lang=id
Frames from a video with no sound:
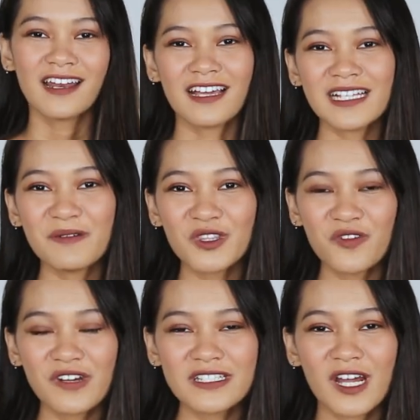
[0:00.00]
Nah Sahabat
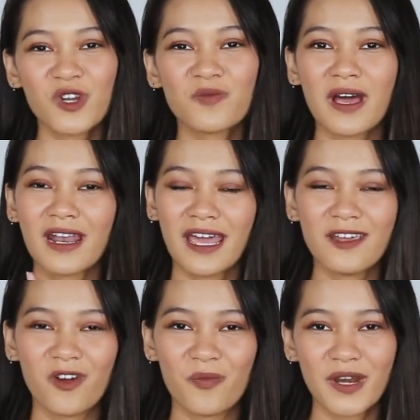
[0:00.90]
Nova jangan lupa
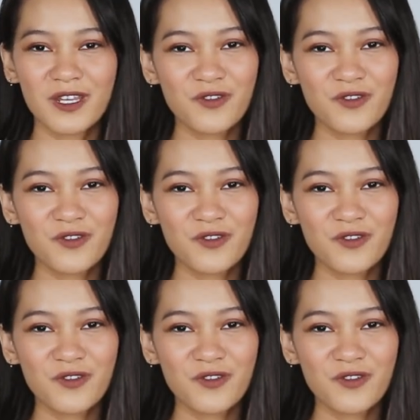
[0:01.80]
like, komen,